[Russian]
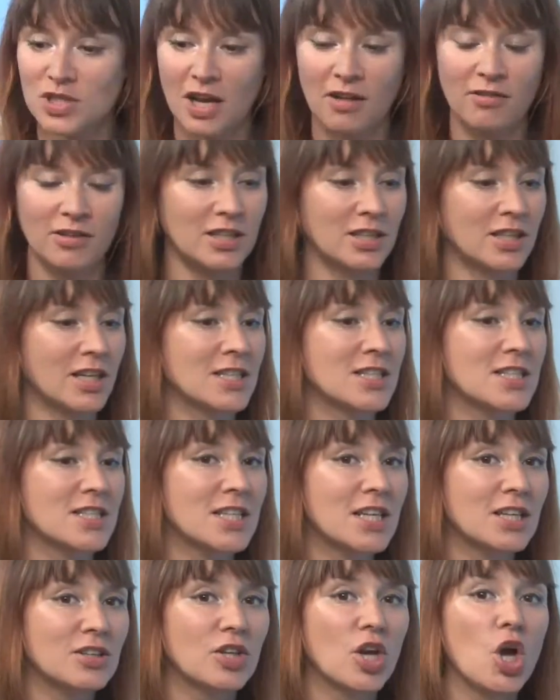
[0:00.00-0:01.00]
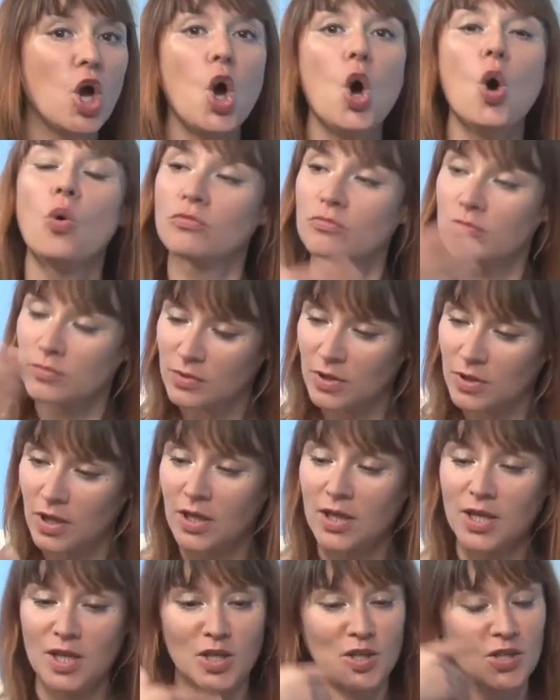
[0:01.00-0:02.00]
устраивал какие-то концерты, он
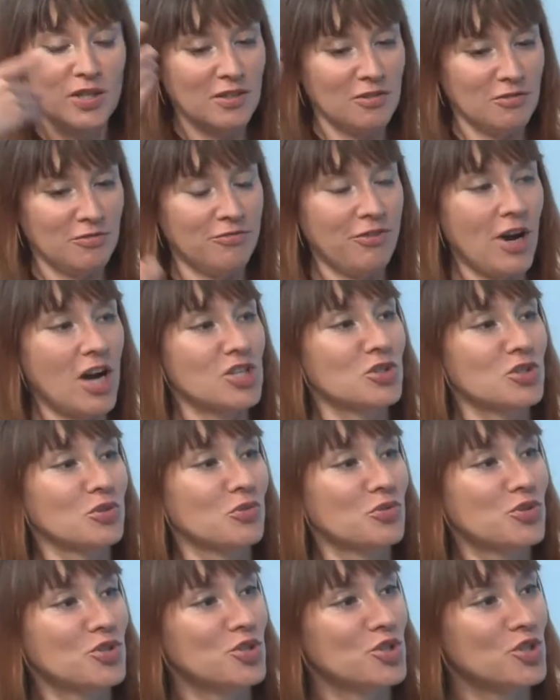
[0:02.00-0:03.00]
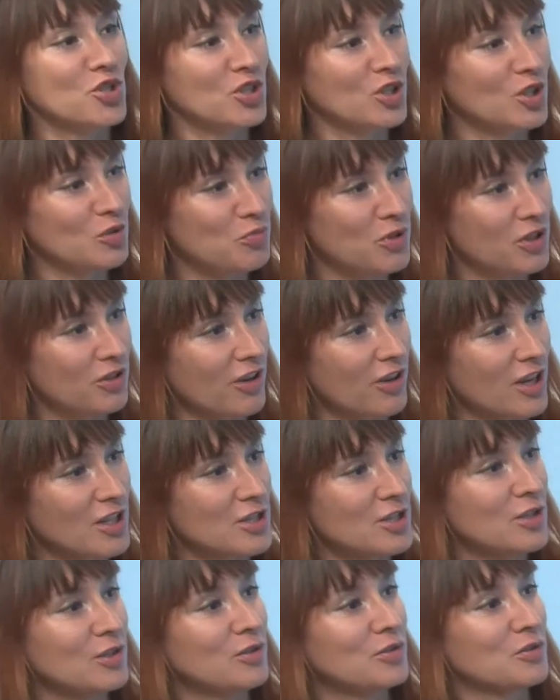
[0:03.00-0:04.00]
так важно, очень чинно
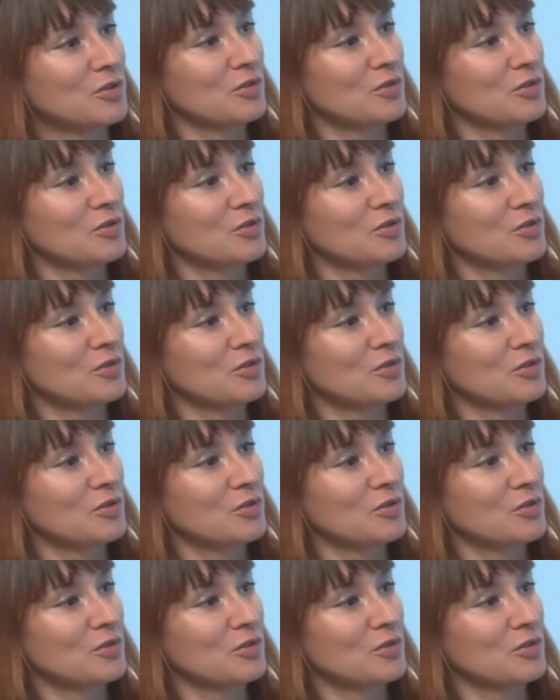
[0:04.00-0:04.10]
переводил.